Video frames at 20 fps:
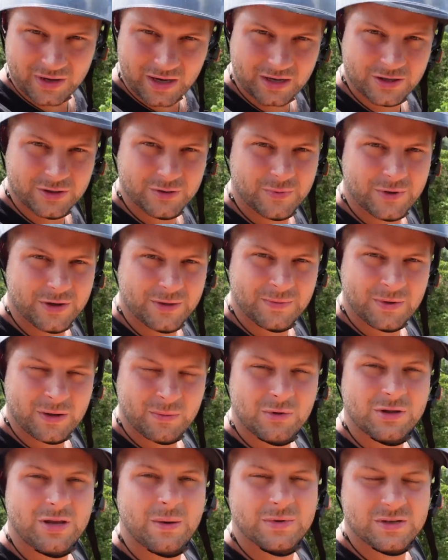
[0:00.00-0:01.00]
wyjechaliśmy,
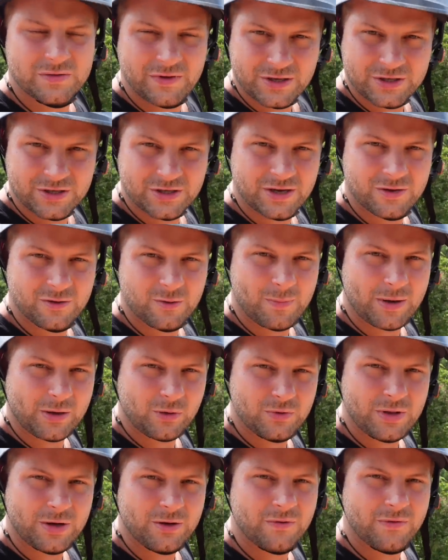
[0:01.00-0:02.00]
bo tam jest wejście do
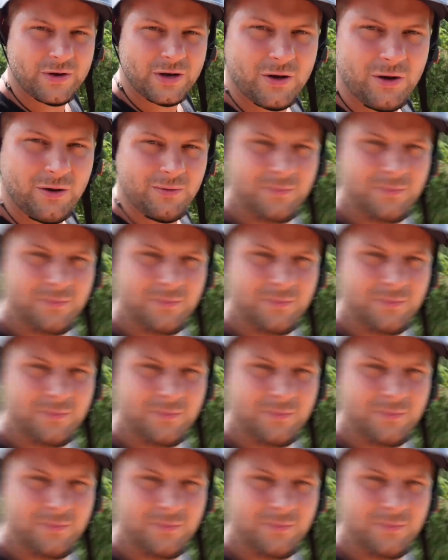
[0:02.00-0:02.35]
Parku Narodowego.